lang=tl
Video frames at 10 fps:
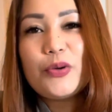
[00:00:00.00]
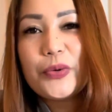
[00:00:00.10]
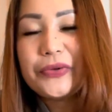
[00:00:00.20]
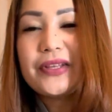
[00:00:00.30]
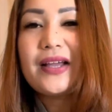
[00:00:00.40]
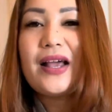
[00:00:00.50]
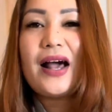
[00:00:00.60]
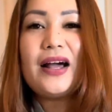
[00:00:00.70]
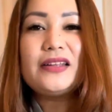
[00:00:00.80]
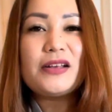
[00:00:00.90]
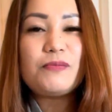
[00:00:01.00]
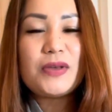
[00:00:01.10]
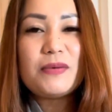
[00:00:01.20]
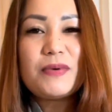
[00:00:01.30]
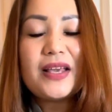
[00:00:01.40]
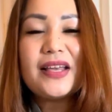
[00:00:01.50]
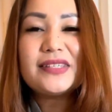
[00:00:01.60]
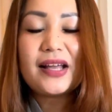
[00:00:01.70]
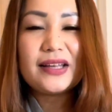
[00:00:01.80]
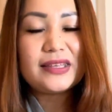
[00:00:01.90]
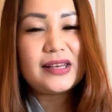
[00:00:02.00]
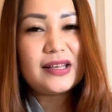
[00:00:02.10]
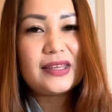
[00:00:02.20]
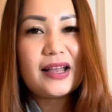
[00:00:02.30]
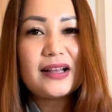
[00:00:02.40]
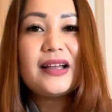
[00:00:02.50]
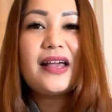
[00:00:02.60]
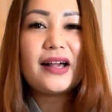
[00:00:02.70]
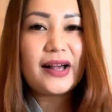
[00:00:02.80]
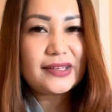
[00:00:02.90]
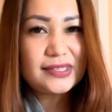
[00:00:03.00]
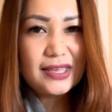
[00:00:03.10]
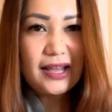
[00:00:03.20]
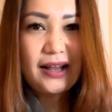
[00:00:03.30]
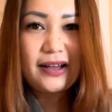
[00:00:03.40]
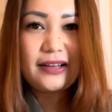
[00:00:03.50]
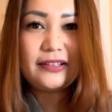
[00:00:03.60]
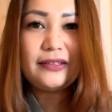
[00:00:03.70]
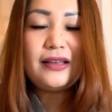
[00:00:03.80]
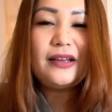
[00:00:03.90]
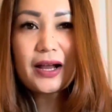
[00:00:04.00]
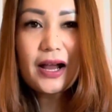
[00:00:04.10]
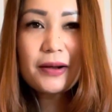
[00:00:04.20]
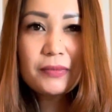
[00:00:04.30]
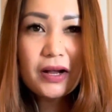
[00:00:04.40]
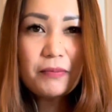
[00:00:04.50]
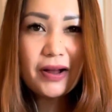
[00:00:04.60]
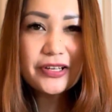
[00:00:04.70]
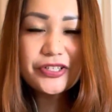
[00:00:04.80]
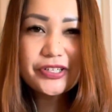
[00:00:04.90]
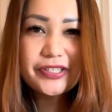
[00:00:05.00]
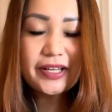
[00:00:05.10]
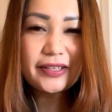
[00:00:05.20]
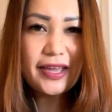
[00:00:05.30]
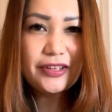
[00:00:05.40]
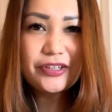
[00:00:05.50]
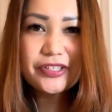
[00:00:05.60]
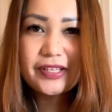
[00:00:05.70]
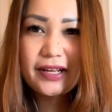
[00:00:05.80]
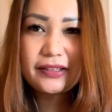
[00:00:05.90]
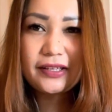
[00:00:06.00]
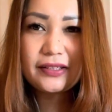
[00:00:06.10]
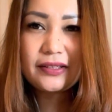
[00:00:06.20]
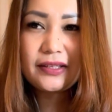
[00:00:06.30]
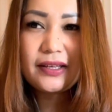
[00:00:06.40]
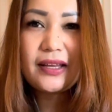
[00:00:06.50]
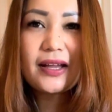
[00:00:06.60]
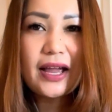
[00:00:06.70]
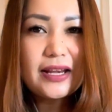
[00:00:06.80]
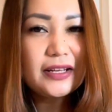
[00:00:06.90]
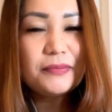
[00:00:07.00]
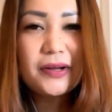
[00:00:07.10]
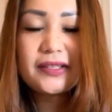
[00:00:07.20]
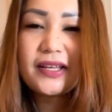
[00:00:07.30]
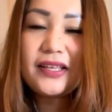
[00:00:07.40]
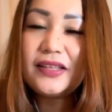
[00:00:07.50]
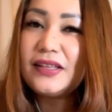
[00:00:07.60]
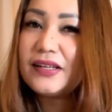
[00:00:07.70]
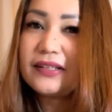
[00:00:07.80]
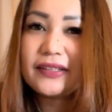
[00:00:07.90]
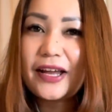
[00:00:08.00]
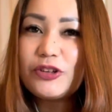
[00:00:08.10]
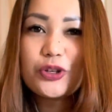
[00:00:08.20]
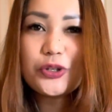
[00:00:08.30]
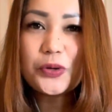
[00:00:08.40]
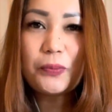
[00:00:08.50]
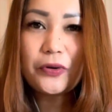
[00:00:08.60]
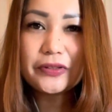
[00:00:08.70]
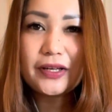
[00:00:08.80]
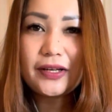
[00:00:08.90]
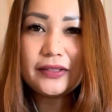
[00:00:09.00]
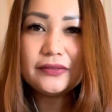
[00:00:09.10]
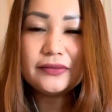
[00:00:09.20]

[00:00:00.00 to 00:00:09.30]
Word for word: yun ang nagbibigay sa kanila ng kasiyahan. Ang mga bashers at haters natin, kailanman na hindi nila tayo sa susuportahan.